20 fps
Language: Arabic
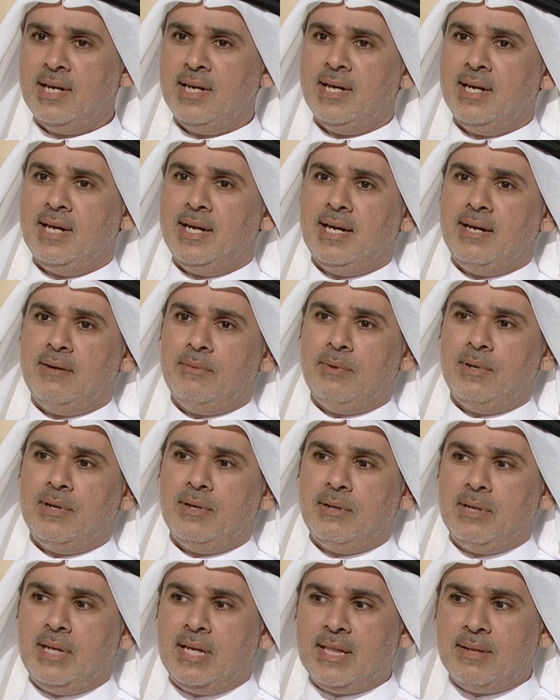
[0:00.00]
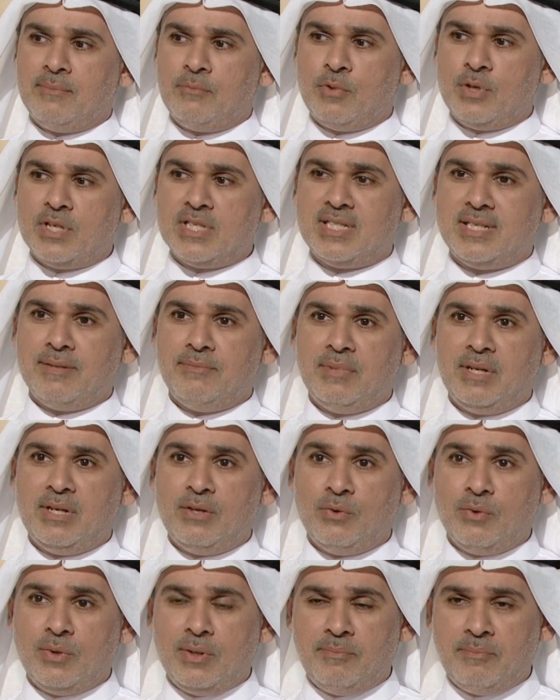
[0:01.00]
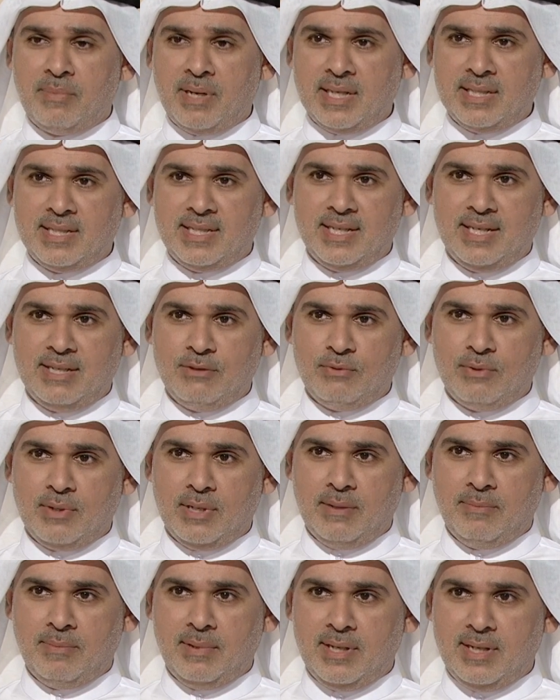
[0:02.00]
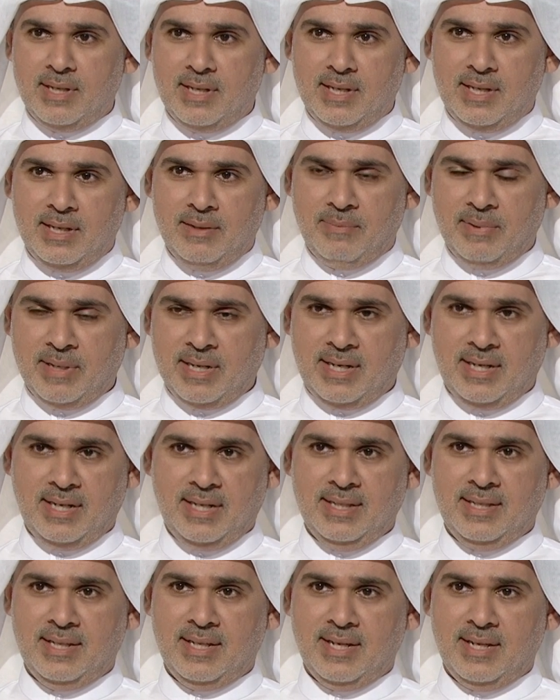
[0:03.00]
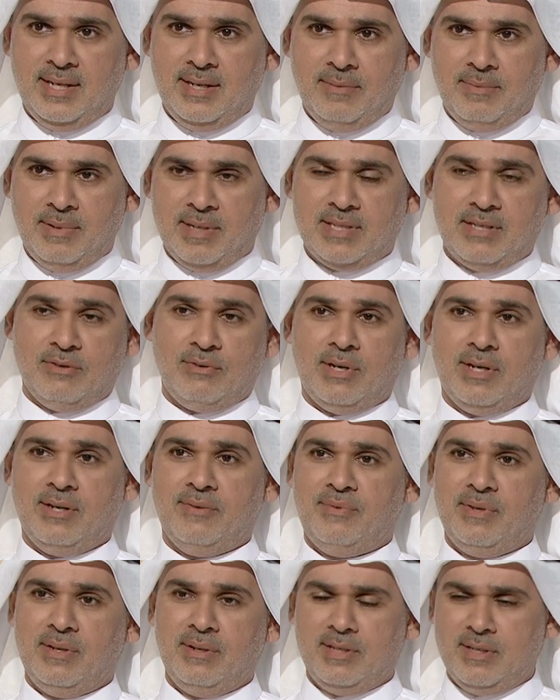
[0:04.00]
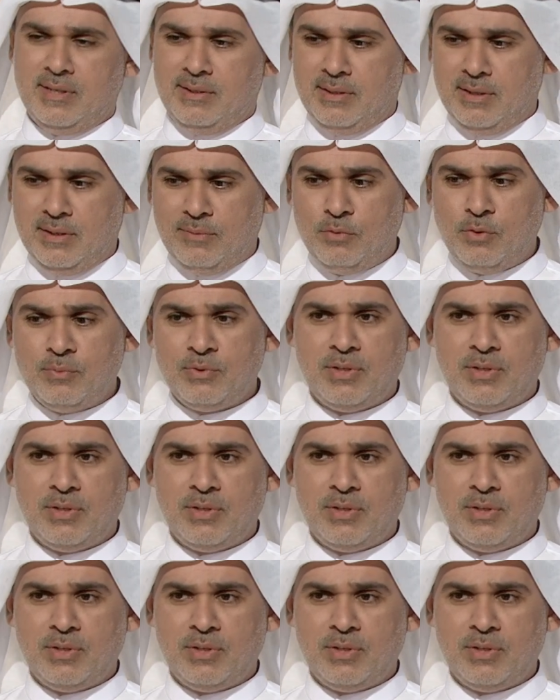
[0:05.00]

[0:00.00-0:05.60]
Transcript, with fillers: ايضا مواسم اللي هو انبات اللي هو البر البر سواء في عموم شبه